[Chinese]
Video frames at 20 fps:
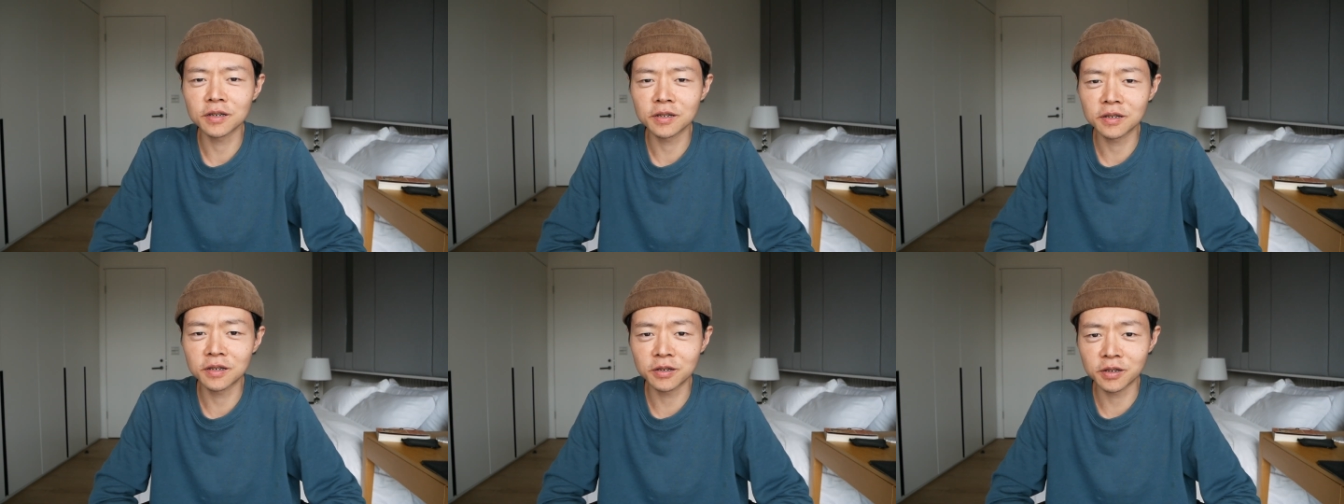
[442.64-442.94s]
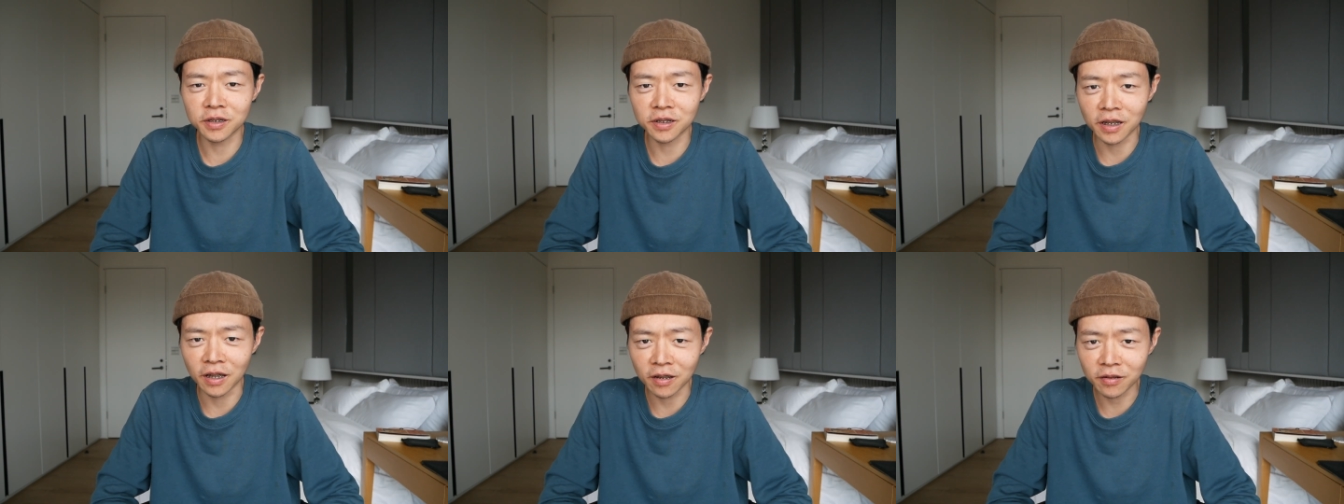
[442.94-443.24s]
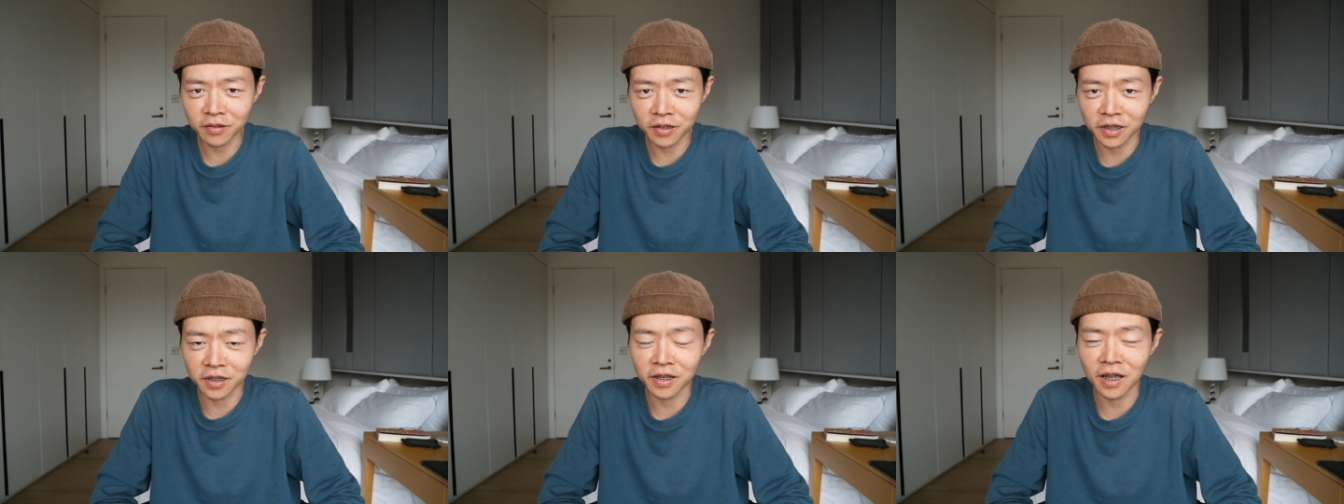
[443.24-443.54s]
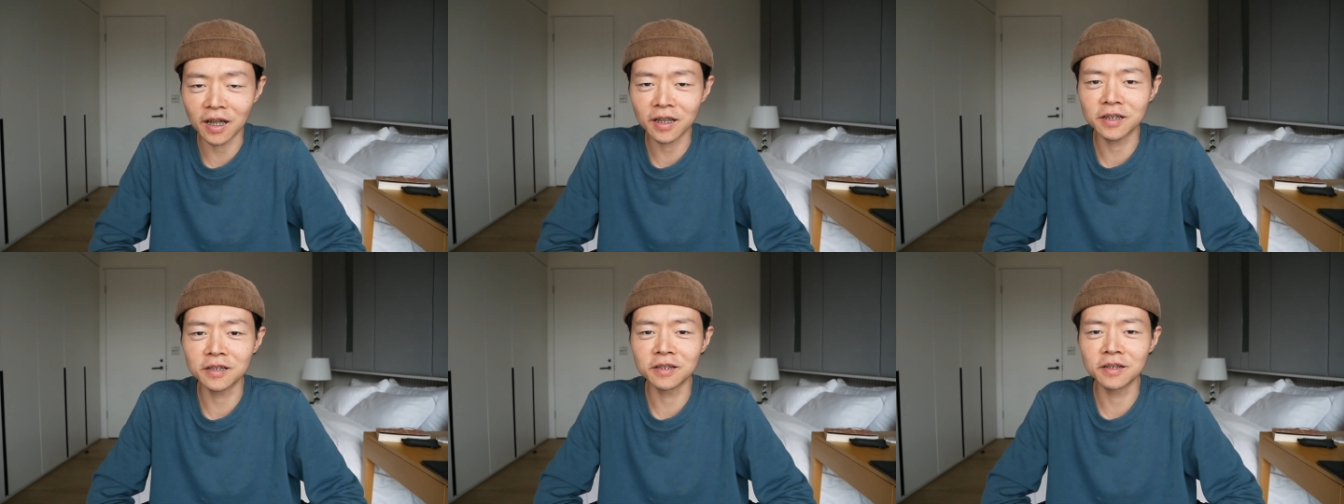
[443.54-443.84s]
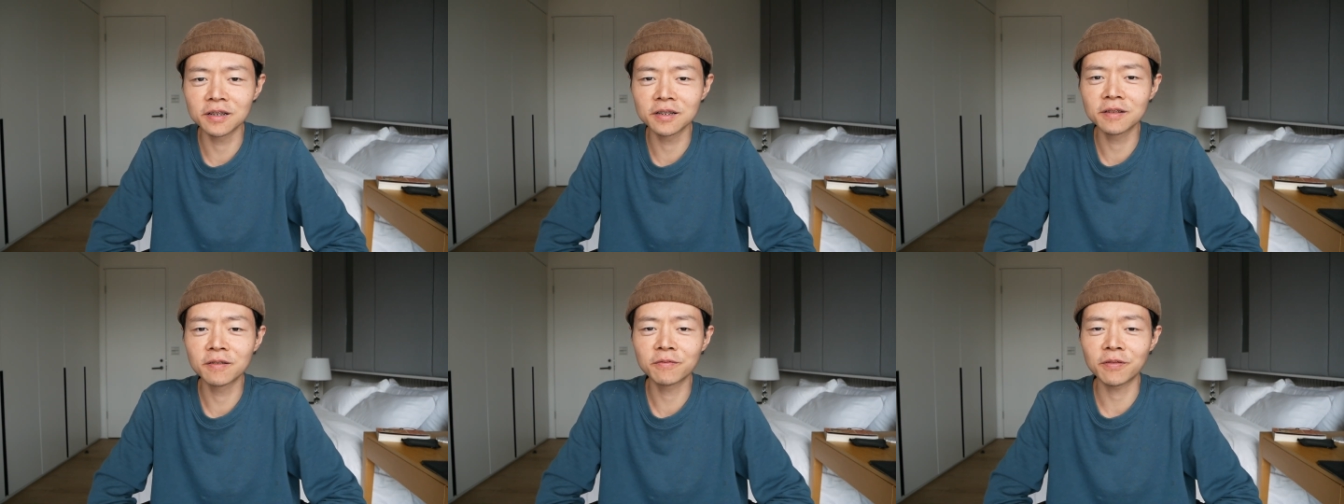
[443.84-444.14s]
想要抵达的
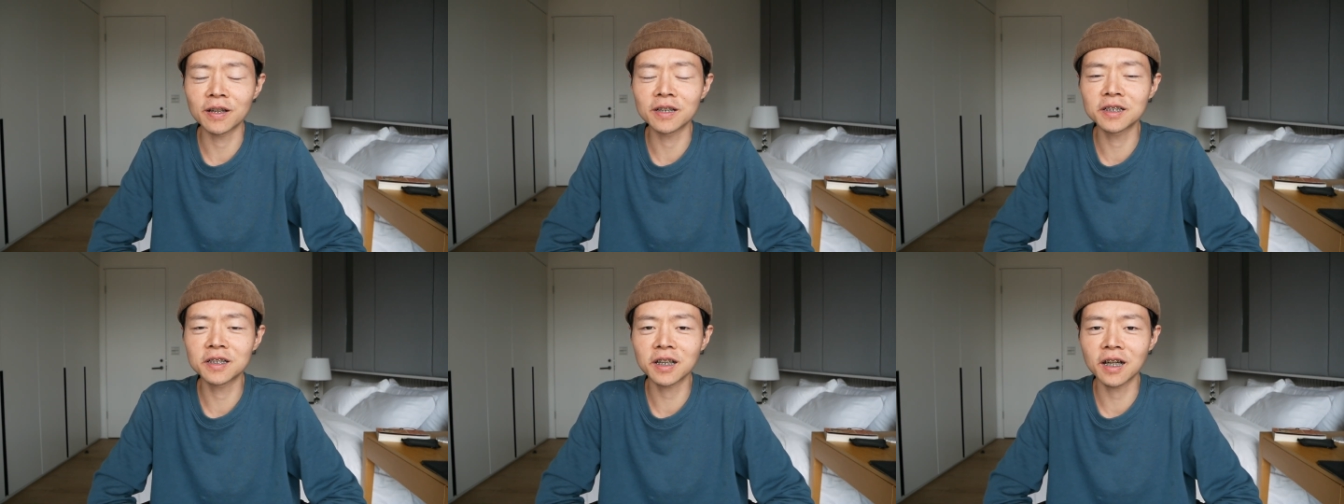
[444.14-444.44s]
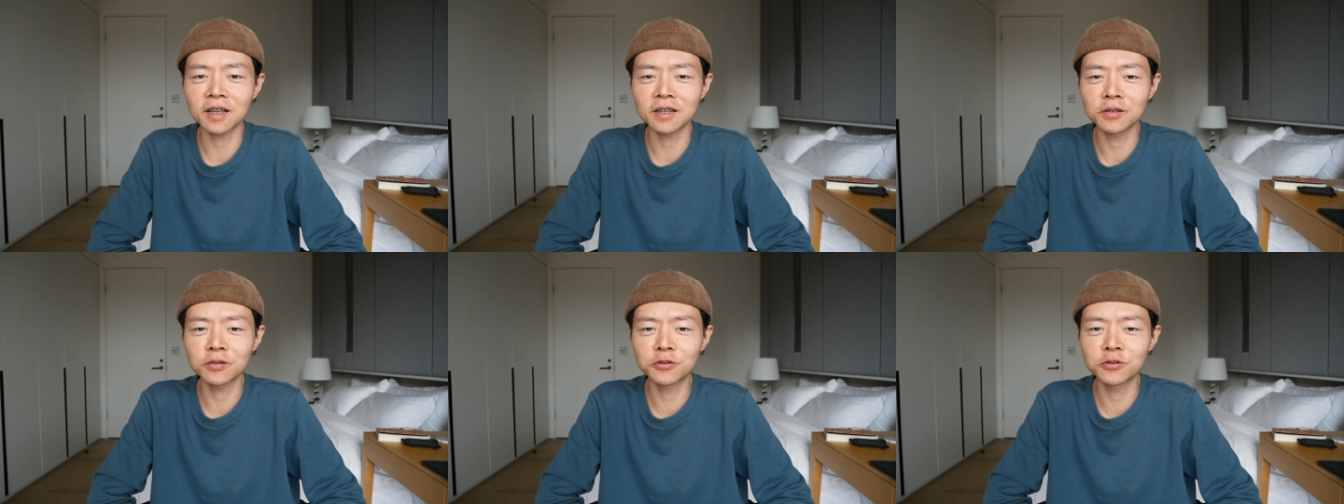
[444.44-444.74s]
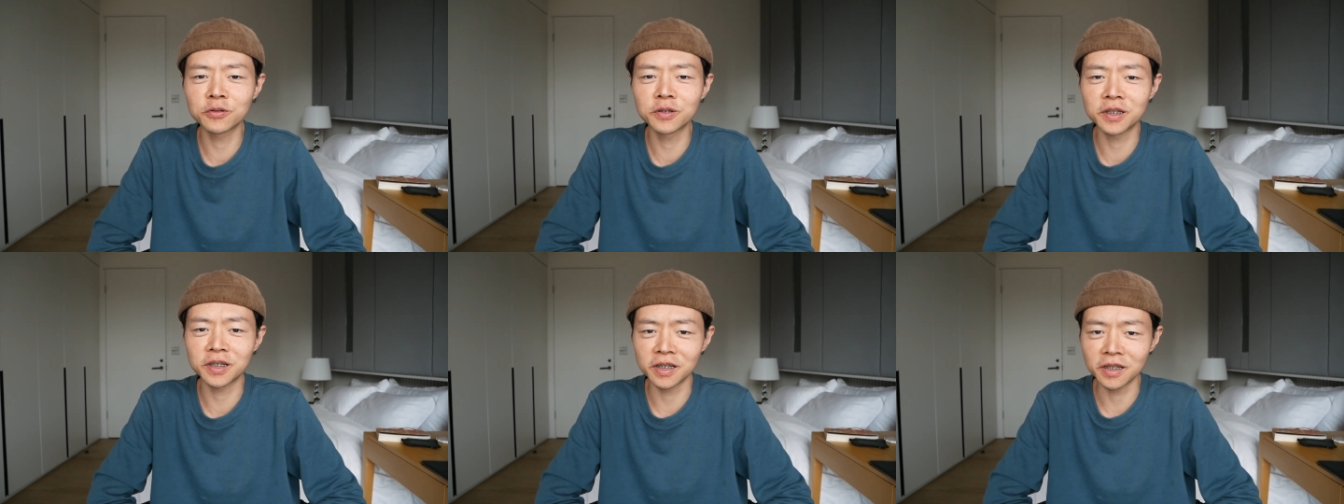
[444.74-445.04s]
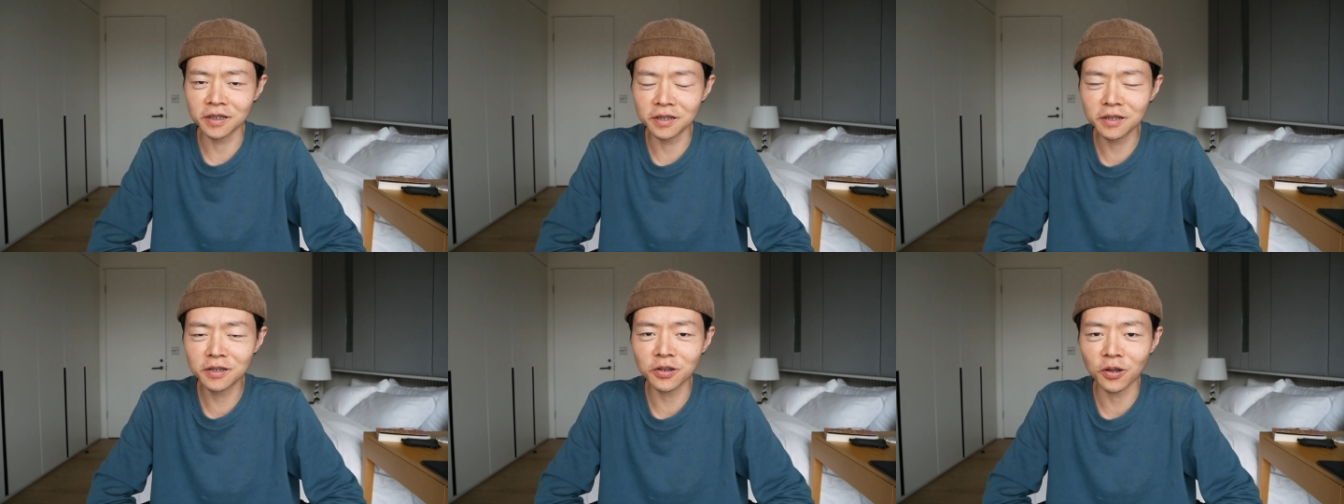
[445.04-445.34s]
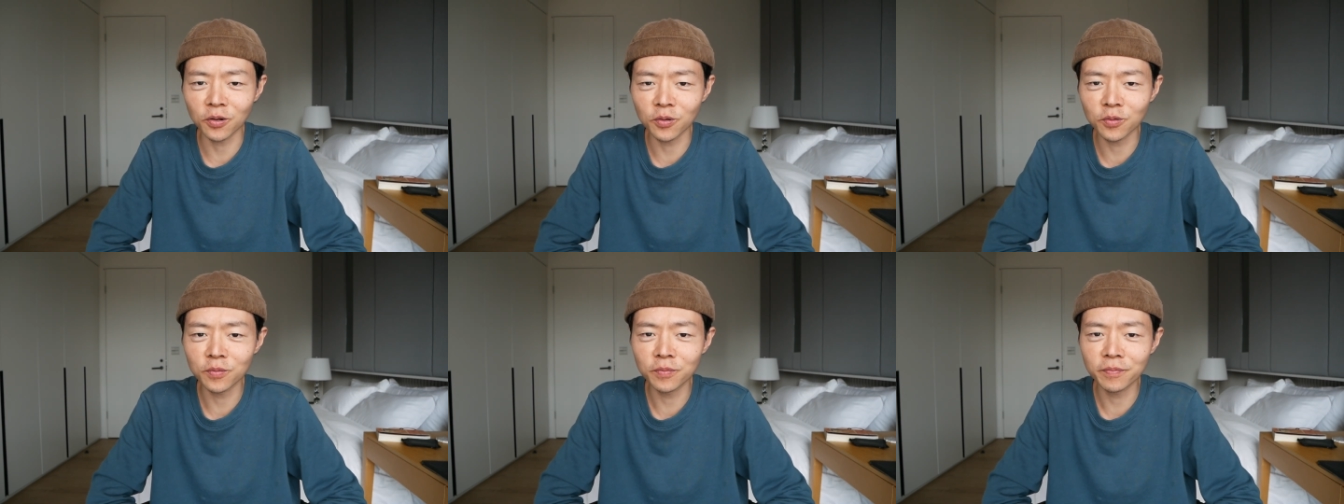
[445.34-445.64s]
方向去行走。